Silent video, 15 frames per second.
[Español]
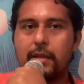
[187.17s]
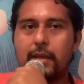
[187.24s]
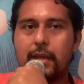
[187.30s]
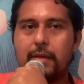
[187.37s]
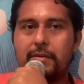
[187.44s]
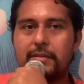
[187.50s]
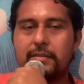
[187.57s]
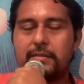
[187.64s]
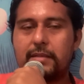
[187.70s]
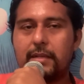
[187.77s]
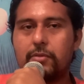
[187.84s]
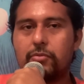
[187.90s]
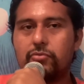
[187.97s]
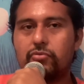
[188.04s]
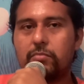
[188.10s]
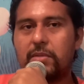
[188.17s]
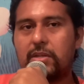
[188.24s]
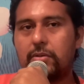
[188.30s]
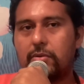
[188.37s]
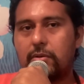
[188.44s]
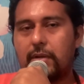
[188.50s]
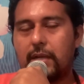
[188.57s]
que a veces el consumir
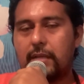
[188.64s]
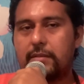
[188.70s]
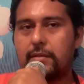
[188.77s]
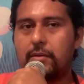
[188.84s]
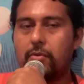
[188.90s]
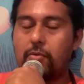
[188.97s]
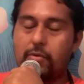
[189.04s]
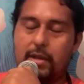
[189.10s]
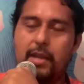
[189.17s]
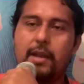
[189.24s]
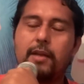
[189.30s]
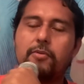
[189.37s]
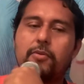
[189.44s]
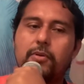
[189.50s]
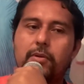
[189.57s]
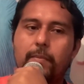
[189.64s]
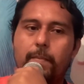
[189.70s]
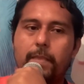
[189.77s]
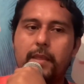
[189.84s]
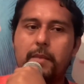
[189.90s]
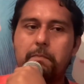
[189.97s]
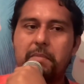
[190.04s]
drogas o el alcohol
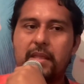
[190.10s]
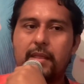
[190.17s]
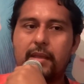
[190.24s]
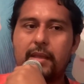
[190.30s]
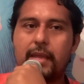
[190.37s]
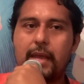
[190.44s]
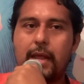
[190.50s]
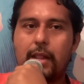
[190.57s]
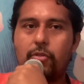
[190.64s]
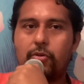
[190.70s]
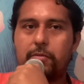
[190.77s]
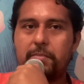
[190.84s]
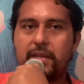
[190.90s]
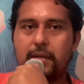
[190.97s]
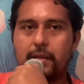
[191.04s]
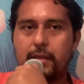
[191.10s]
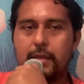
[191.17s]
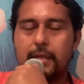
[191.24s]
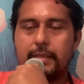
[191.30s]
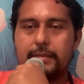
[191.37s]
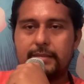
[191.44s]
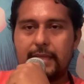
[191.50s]
impide que al dormir
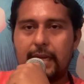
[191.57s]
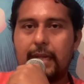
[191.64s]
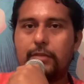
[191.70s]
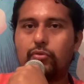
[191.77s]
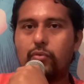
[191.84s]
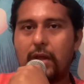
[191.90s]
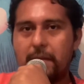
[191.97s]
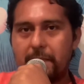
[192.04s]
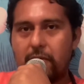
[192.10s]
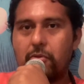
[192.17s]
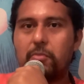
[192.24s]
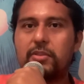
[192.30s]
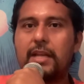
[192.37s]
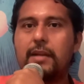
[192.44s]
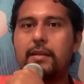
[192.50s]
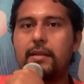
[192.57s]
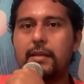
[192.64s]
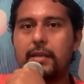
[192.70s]
salga su alma como tal,